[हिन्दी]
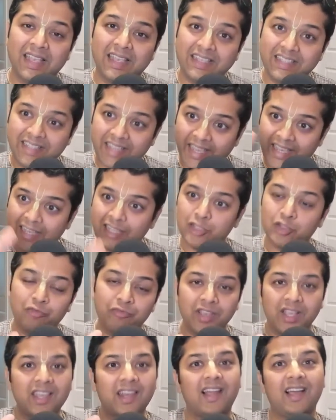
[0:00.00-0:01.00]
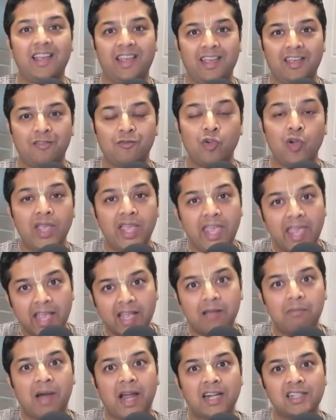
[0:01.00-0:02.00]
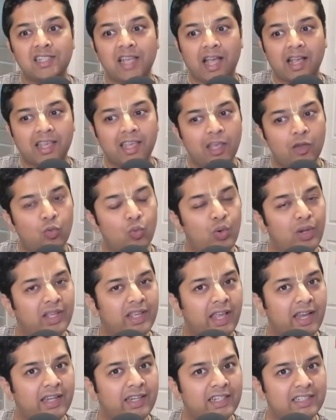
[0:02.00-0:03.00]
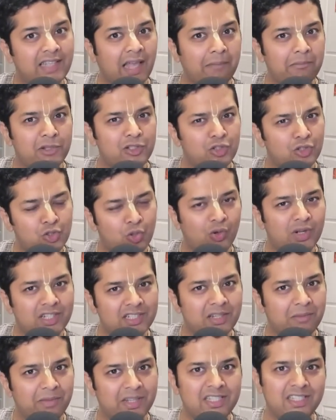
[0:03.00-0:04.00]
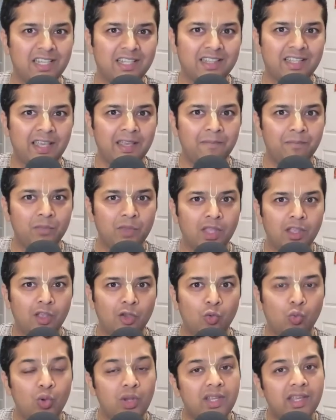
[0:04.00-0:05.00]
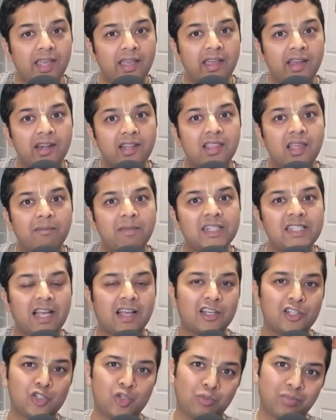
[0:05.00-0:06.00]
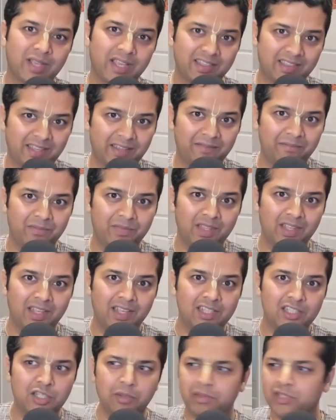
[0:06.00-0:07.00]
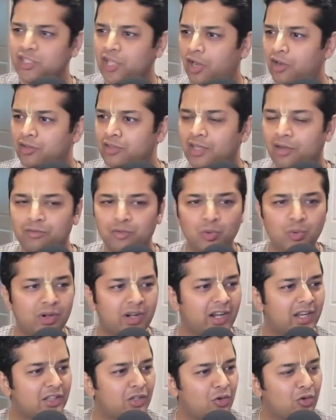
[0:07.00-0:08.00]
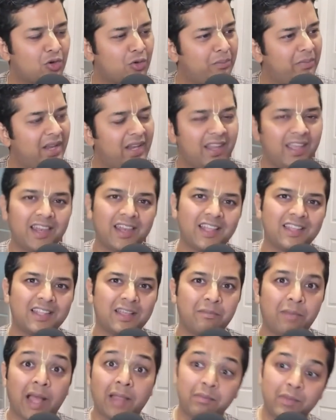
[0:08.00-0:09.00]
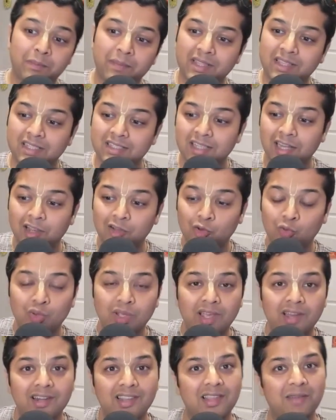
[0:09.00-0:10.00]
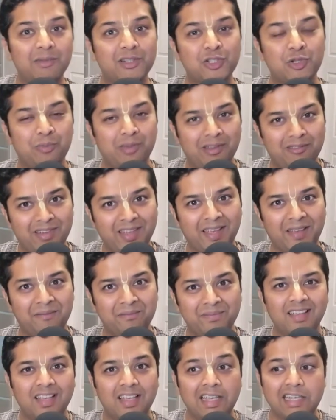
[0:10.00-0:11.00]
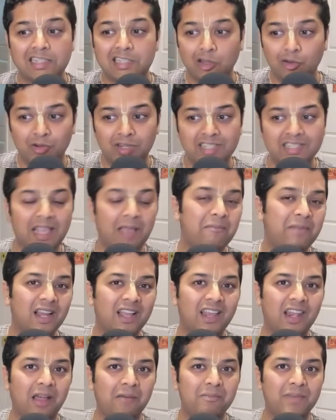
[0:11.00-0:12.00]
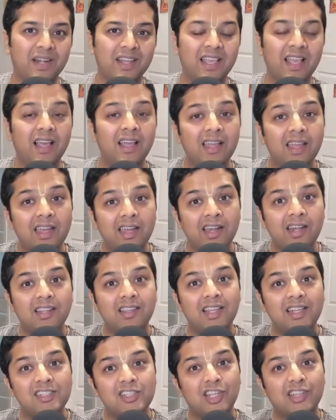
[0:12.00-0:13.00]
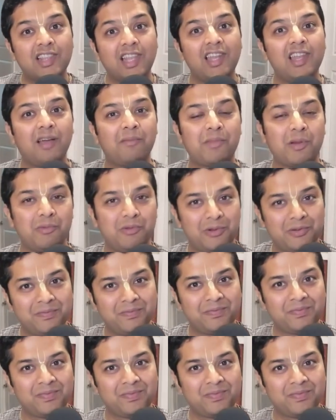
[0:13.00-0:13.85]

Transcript: यही जो विग्रह हैं वो एक बार जाके उनके एक डिसाइपल जो छोटे से बच्चे थे उनके हृदय में जाके छुप गए थे जब चारों तरफ ढूंढ रहे थे उनको मिल नहीं रहे थे बाद में पता चला कि उनके हृदय में छुपे हुए हैं इसलिए उन डिसाइपल का नाम पड़ गया हृदय चैतन्या प्रभु